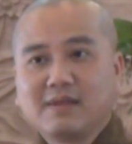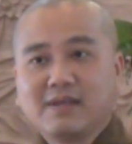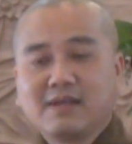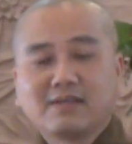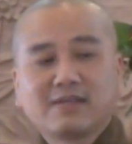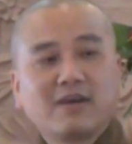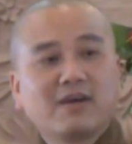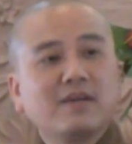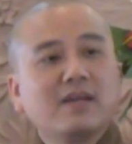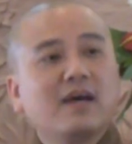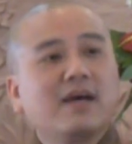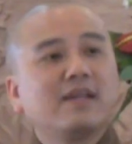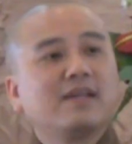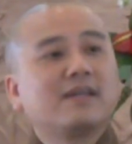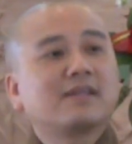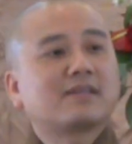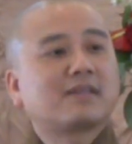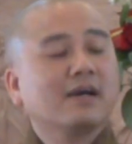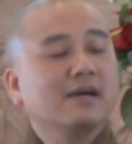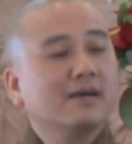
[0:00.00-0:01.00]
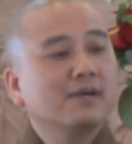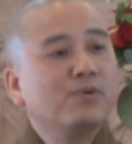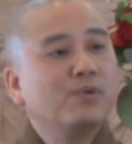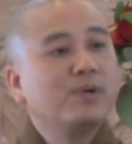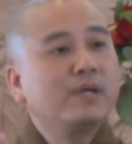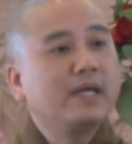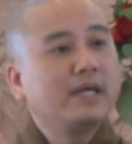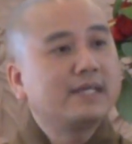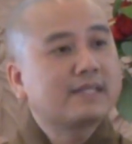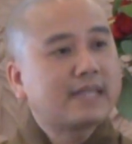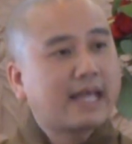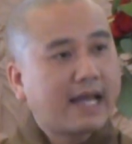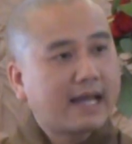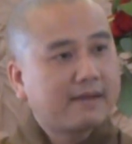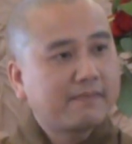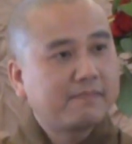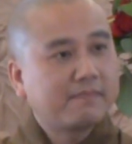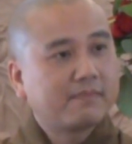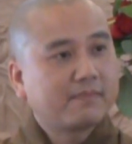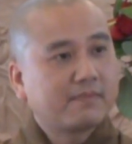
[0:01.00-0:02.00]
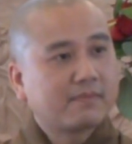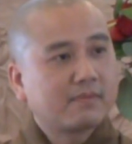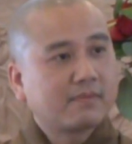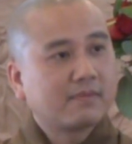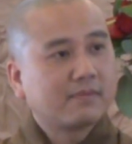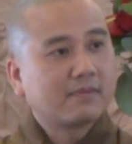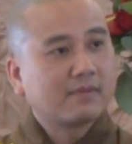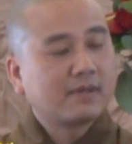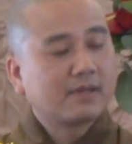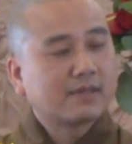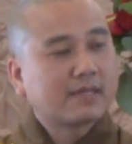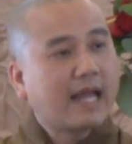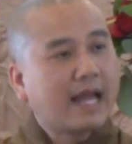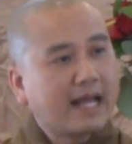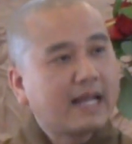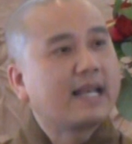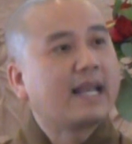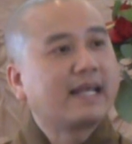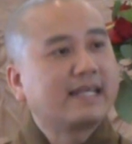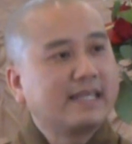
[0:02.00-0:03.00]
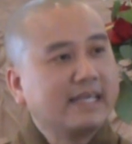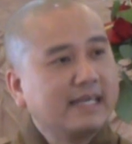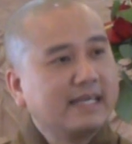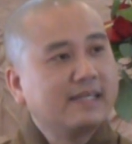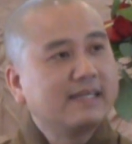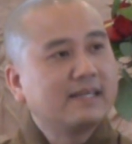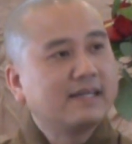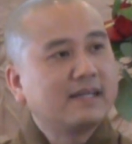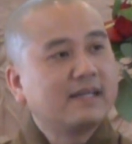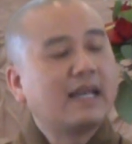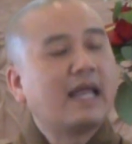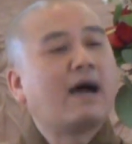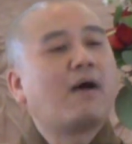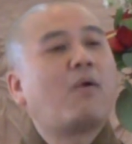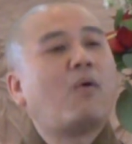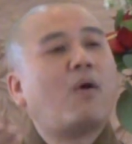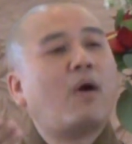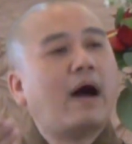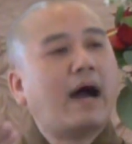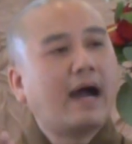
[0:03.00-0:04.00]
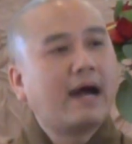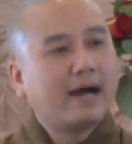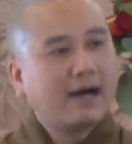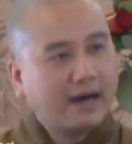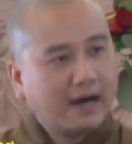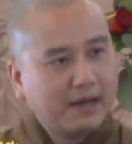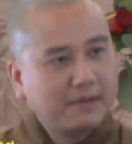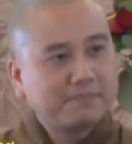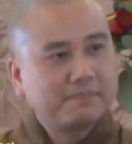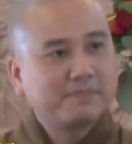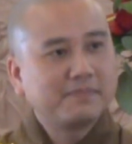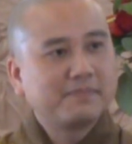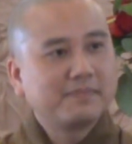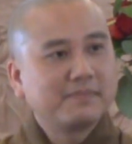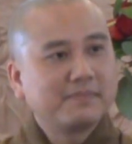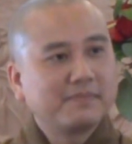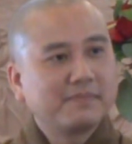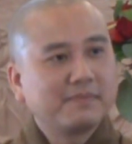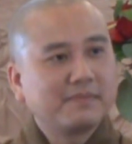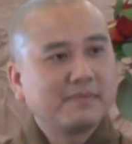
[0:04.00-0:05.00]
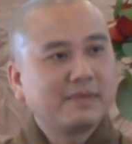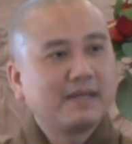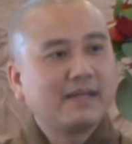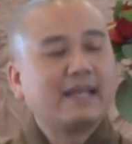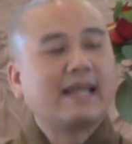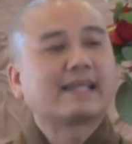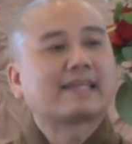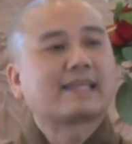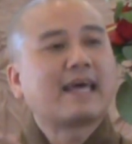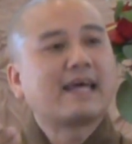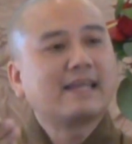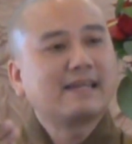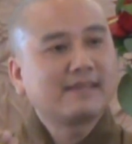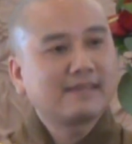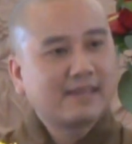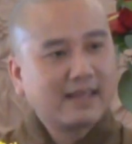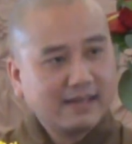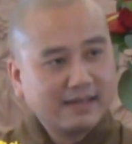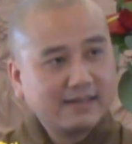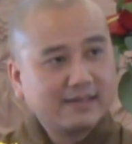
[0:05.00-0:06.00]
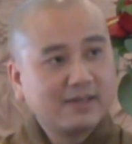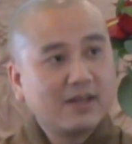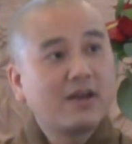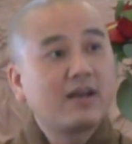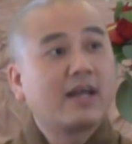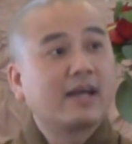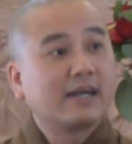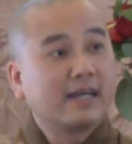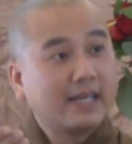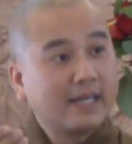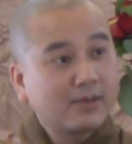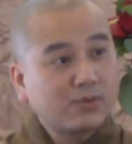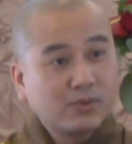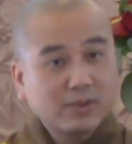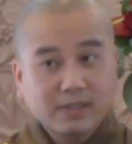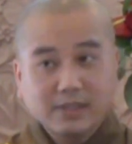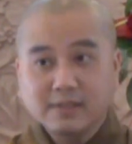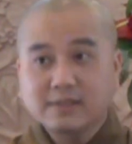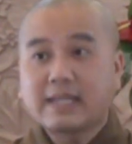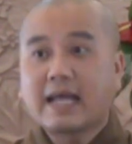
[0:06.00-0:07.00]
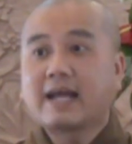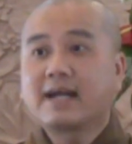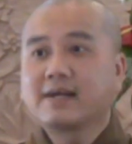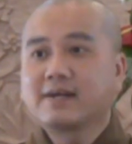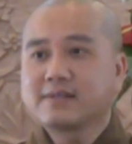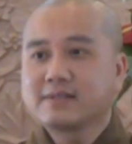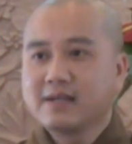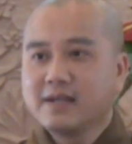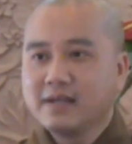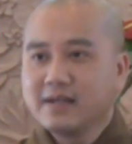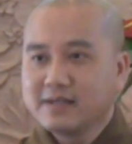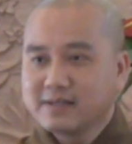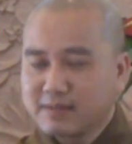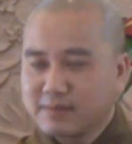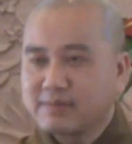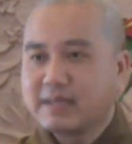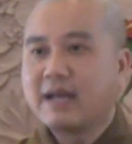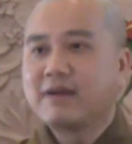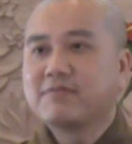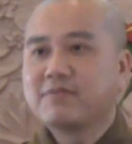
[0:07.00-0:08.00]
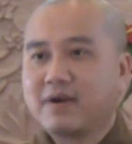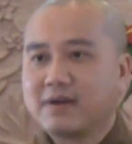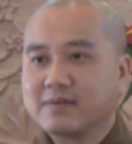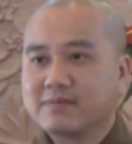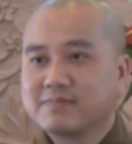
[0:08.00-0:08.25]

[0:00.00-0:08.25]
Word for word: cho nên nó tự quy y tăng tăng là gì là hòa hợp là thanh tịnh đó là nghĩa của chữ tăng trong nhà phật